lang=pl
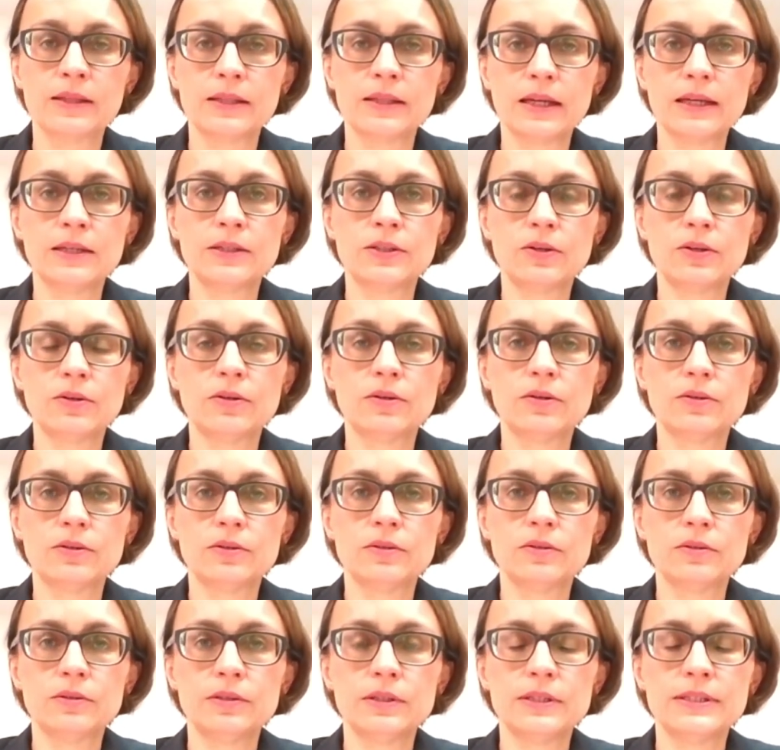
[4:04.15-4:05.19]
Tak, to
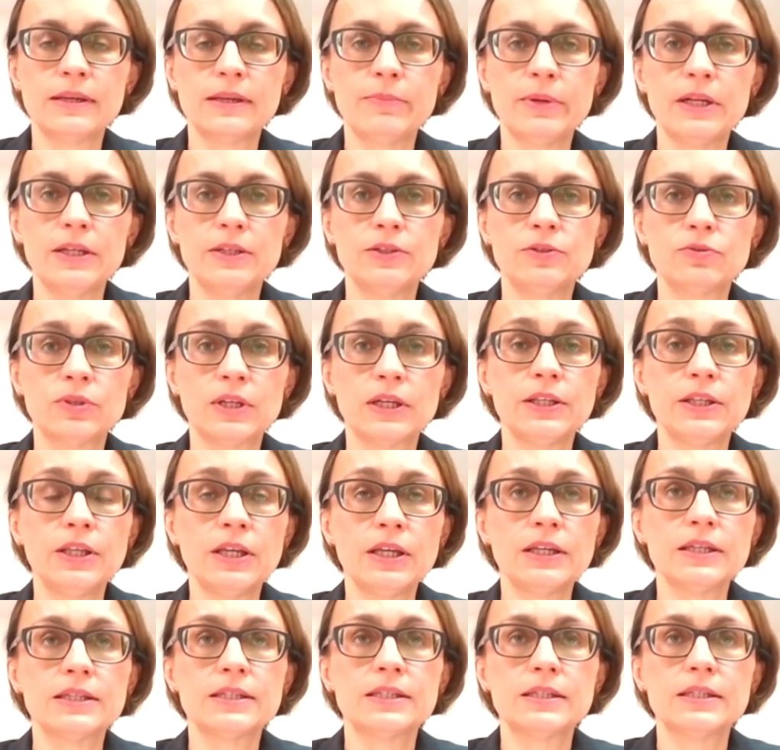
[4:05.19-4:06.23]
Izabelin tutaj
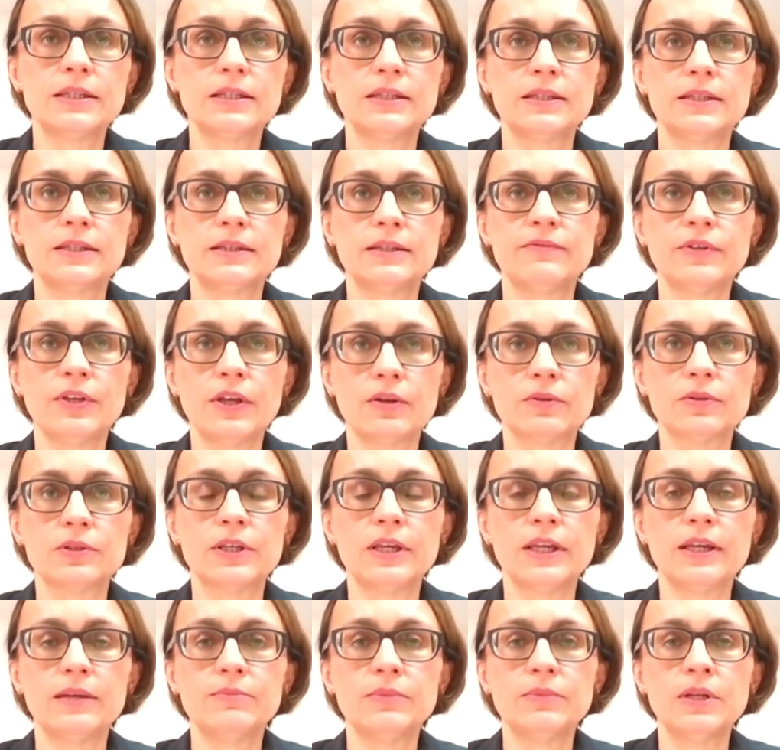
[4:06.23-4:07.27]
nie jest
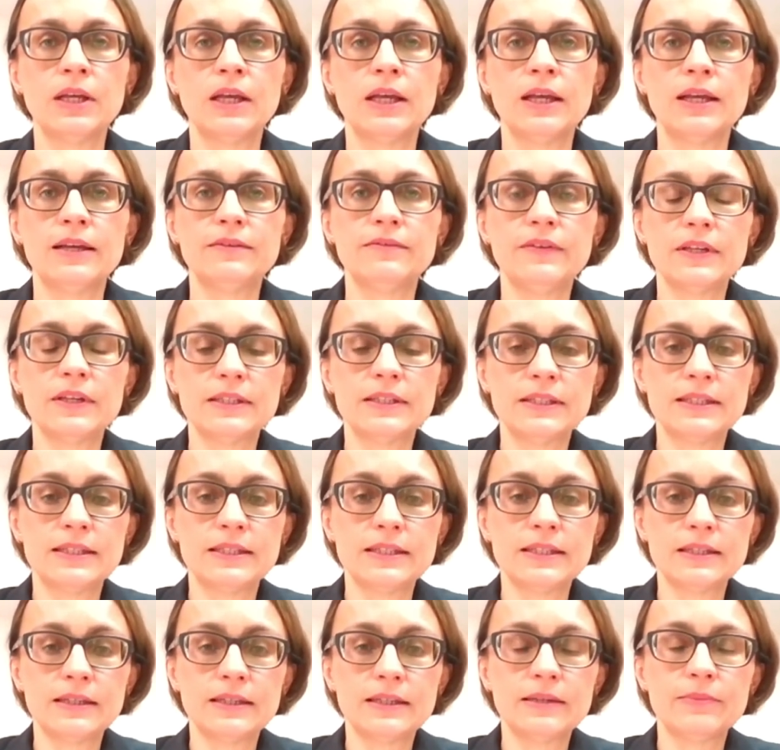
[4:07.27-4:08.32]
wyjątkiem,
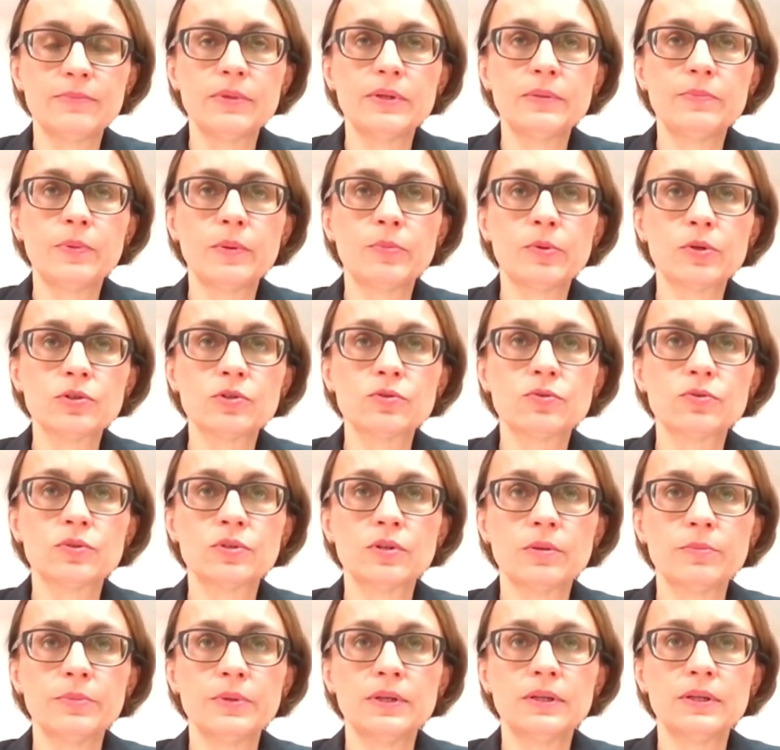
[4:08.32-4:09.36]
więc my po prostu
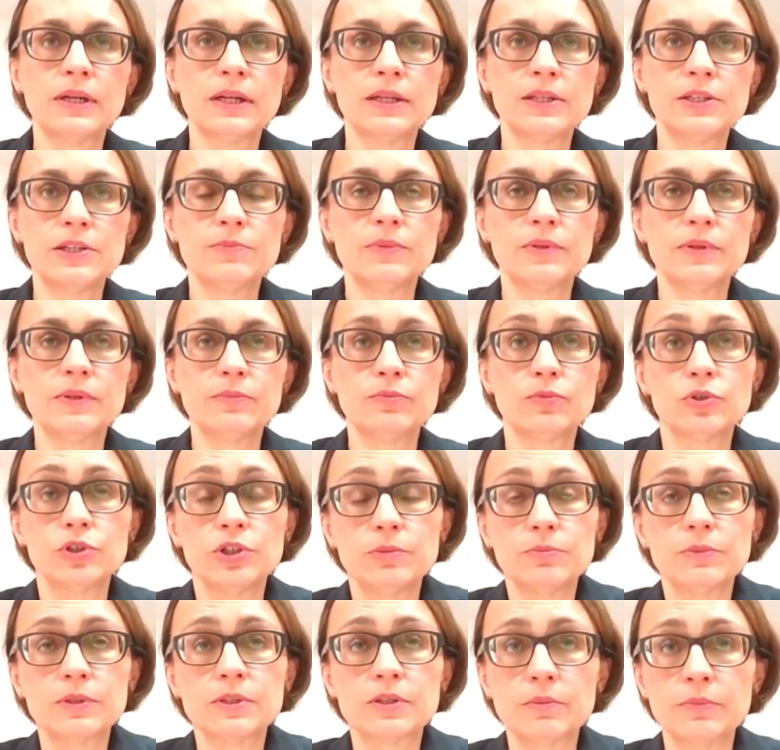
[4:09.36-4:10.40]
sobie radzimy,
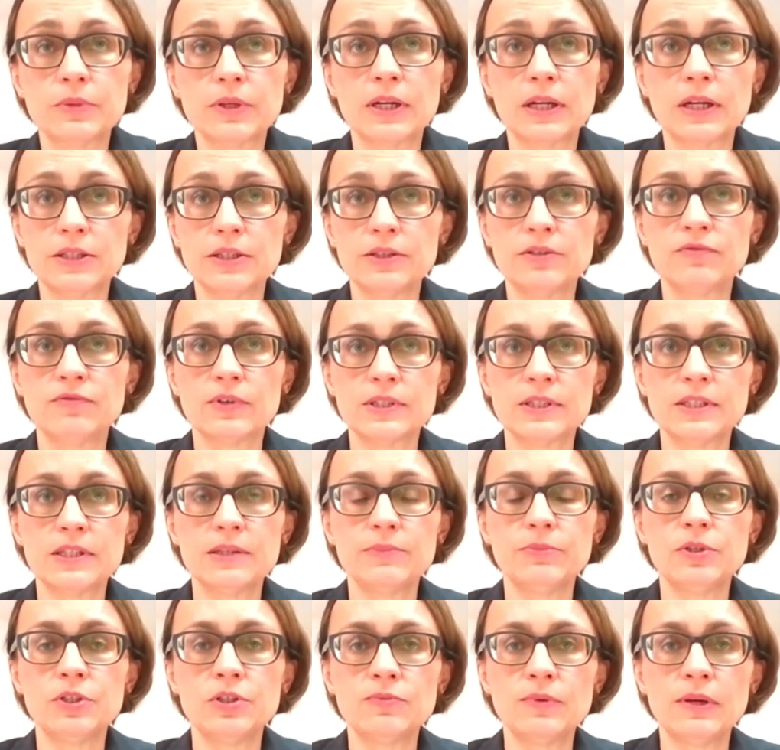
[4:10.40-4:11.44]
musimy sobie radzić
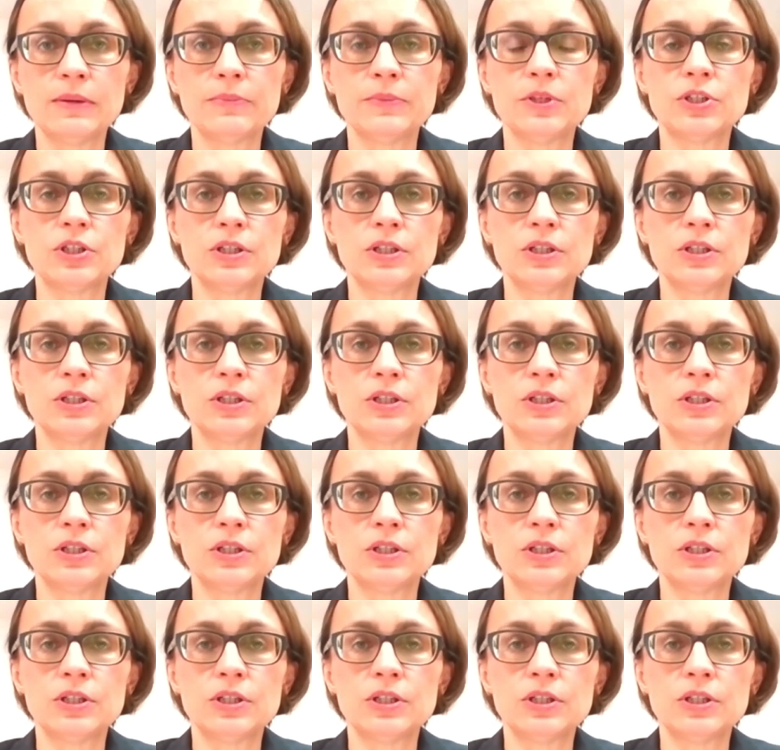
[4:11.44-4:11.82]
własnymi siłami.